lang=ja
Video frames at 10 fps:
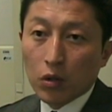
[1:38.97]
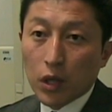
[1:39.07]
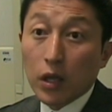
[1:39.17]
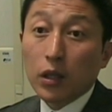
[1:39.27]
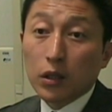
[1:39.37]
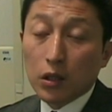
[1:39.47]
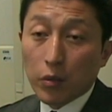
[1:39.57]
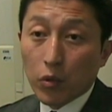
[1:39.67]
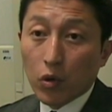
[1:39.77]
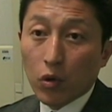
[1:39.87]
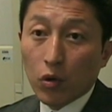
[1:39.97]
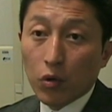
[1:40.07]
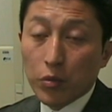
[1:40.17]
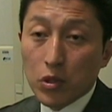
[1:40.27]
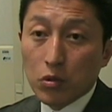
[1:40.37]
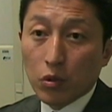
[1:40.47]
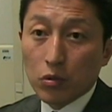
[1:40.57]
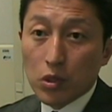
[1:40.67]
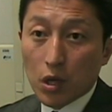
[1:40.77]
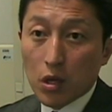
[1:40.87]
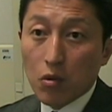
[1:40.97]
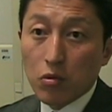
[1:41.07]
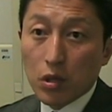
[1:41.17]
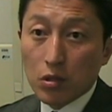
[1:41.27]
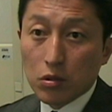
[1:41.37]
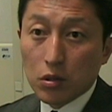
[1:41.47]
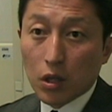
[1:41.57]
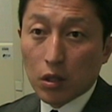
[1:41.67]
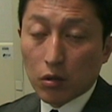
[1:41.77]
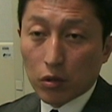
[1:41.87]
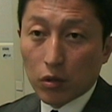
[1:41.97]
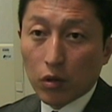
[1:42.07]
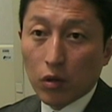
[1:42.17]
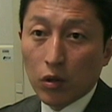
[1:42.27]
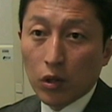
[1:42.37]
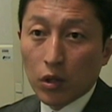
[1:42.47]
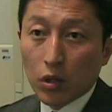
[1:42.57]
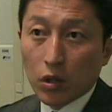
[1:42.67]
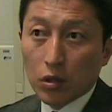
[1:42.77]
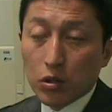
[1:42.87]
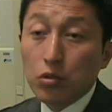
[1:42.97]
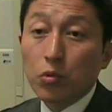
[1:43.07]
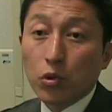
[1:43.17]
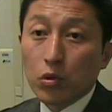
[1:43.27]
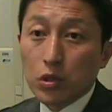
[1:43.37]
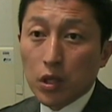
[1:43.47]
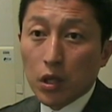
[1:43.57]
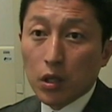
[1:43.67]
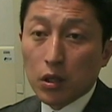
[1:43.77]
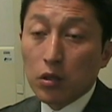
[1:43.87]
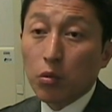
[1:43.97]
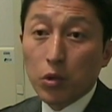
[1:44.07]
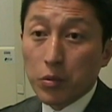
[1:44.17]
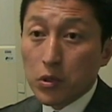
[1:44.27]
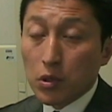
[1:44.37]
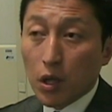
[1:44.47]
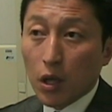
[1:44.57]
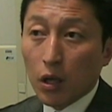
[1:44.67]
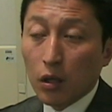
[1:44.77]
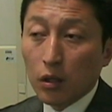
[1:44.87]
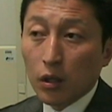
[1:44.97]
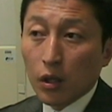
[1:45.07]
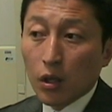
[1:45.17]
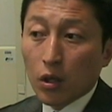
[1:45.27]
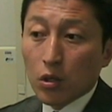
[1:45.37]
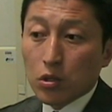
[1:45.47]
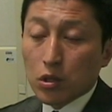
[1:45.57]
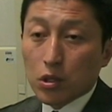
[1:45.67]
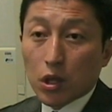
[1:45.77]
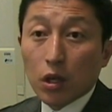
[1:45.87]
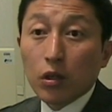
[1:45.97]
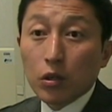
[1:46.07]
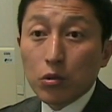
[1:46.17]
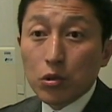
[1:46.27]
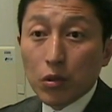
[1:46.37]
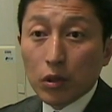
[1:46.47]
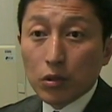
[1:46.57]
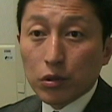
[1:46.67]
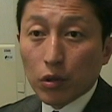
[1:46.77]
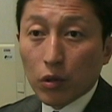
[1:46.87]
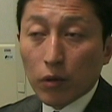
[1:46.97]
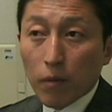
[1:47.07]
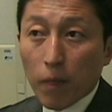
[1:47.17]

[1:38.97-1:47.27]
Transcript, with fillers: ない方でも民主党の政権運営についていろいろ注目をしてたと思いますねしかし結果としてはですよ